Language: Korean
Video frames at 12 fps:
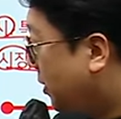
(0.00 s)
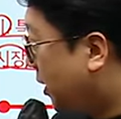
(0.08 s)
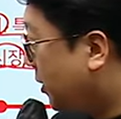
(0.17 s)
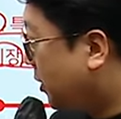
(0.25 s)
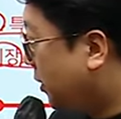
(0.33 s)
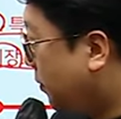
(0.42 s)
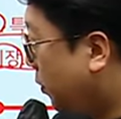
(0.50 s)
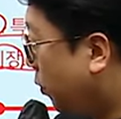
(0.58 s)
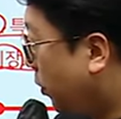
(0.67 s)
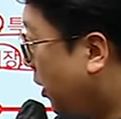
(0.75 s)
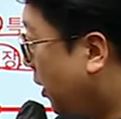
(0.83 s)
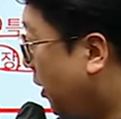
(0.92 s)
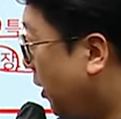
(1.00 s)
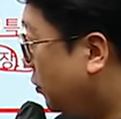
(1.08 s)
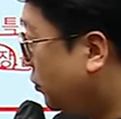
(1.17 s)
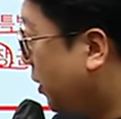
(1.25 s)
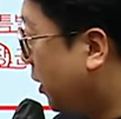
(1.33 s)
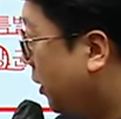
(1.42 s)
45일 안에
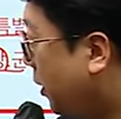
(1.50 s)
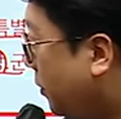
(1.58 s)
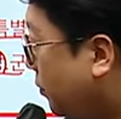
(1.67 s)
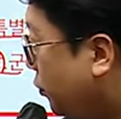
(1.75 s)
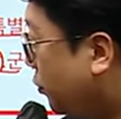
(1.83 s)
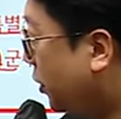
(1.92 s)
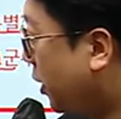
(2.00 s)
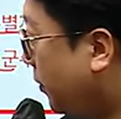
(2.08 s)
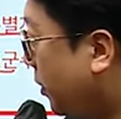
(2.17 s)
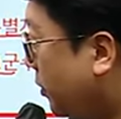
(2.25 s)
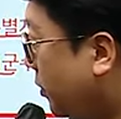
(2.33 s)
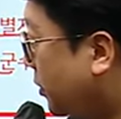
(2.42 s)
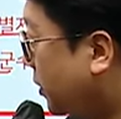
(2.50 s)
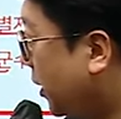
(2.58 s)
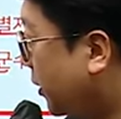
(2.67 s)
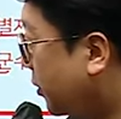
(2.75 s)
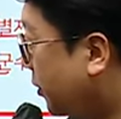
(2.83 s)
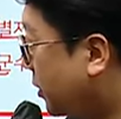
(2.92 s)
해주되 부득이하면
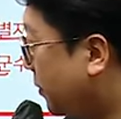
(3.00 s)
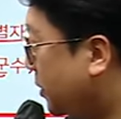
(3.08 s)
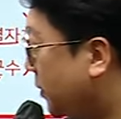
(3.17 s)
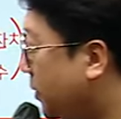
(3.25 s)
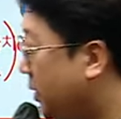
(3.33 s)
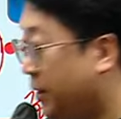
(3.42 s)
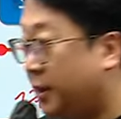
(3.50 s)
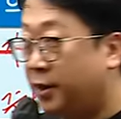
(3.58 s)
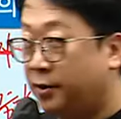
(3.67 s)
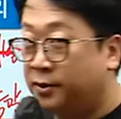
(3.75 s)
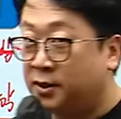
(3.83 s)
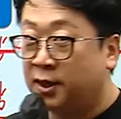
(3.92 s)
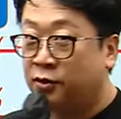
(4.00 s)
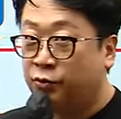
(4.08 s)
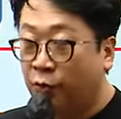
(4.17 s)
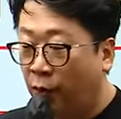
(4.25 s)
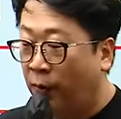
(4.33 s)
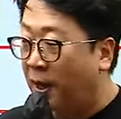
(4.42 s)
연장해서 30일 안에
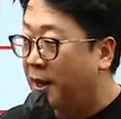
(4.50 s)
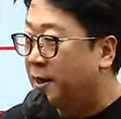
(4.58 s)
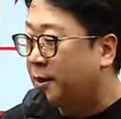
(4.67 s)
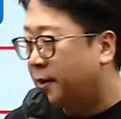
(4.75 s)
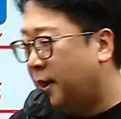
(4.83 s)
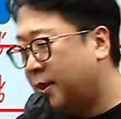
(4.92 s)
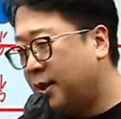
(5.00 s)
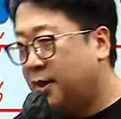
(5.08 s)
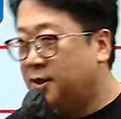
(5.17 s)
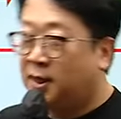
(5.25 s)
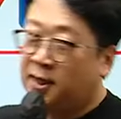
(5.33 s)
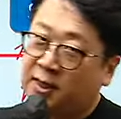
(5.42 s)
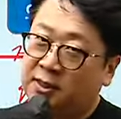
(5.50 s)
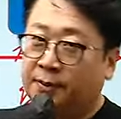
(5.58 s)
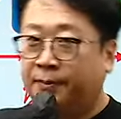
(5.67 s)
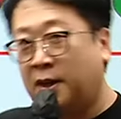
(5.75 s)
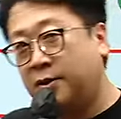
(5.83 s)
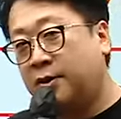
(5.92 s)
연장해주고 타당한지 안 한지
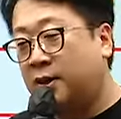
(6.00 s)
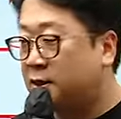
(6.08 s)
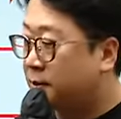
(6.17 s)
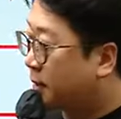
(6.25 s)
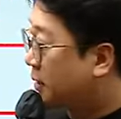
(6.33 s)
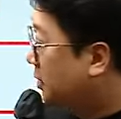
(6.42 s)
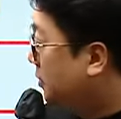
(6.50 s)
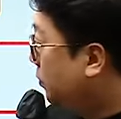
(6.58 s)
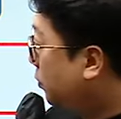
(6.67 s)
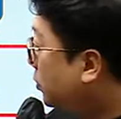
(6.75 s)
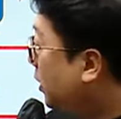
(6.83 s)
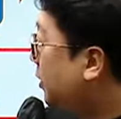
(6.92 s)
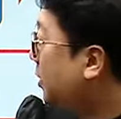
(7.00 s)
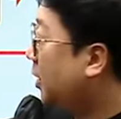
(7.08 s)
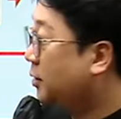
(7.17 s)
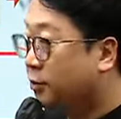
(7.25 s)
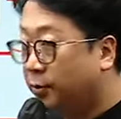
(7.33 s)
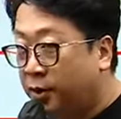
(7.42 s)
반영할지 말지를
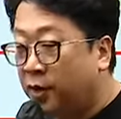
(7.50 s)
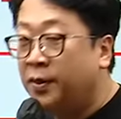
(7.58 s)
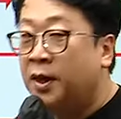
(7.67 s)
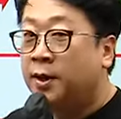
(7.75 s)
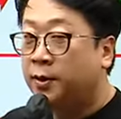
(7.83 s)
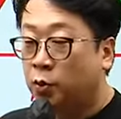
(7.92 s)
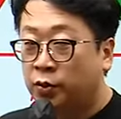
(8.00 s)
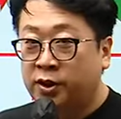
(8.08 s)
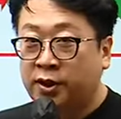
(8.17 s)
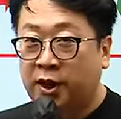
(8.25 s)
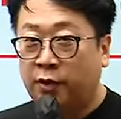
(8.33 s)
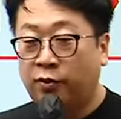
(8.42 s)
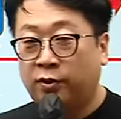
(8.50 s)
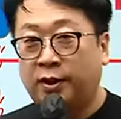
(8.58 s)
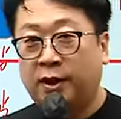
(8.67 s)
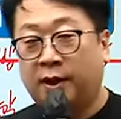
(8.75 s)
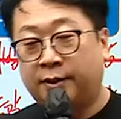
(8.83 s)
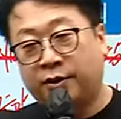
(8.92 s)
모르겠다 그러면
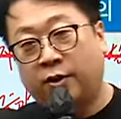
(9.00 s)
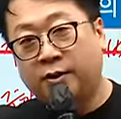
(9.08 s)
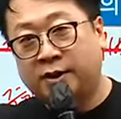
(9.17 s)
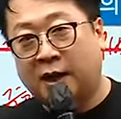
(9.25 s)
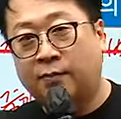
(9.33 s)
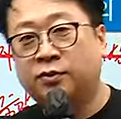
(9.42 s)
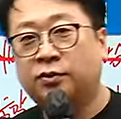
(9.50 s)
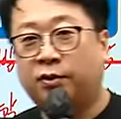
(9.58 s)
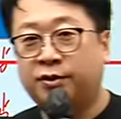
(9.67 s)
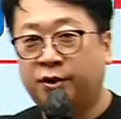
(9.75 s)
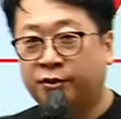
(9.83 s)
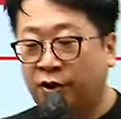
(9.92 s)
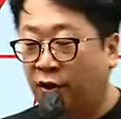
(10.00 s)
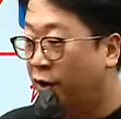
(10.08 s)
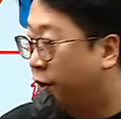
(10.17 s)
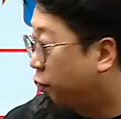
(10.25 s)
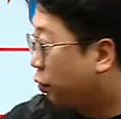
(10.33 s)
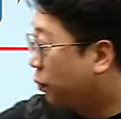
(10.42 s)
도시계획위원회에 가서 자문 거쳐서
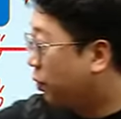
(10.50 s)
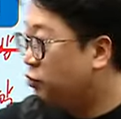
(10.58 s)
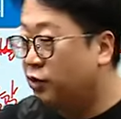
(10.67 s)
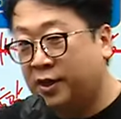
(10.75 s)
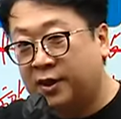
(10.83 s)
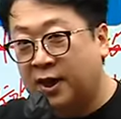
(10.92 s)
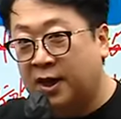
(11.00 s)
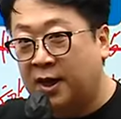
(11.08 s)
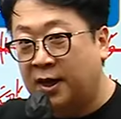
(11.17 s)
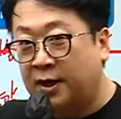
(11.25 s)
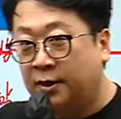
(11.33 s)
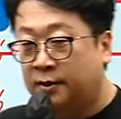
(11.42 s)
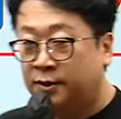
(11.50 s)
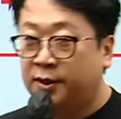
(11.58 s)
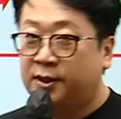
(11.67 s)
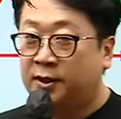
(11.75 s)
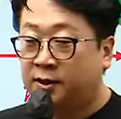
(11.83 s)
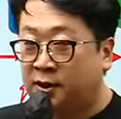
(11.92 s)
통보해주겠다.
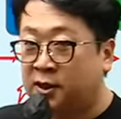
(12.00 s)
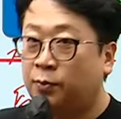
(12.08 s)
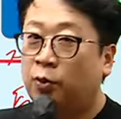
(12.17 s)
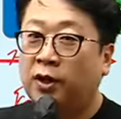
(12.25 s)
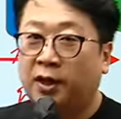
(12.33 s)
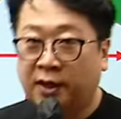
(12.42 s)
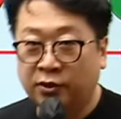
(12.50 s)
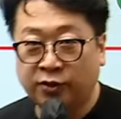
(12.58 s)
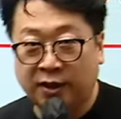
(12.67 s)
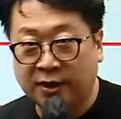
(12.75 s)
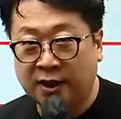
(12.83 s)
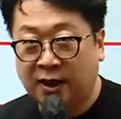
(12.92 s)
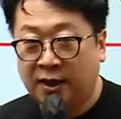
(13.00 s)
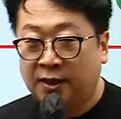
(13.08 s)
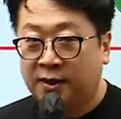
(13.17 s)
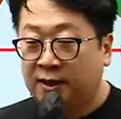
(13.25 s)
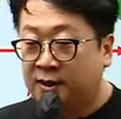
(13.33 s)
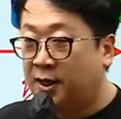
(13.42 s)
최대 75일 안에 해주겠다.
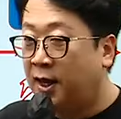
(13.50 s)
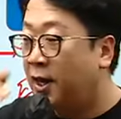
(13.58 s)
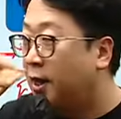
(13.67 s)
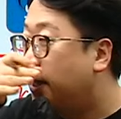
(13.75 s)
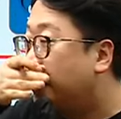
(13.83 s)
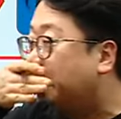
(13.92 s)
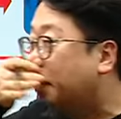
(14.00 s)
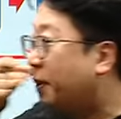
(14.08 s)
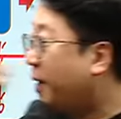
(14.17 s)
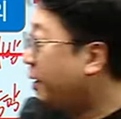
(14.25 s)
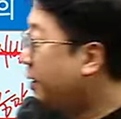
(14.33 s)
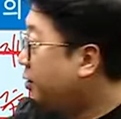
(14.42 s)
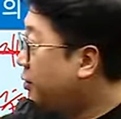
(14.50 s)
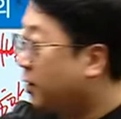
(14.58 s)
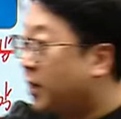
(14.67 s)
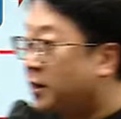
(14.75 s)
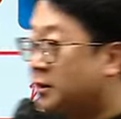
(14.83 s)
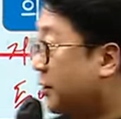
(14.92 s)
대신에 입안에
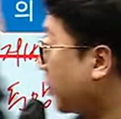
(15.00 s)
들어가는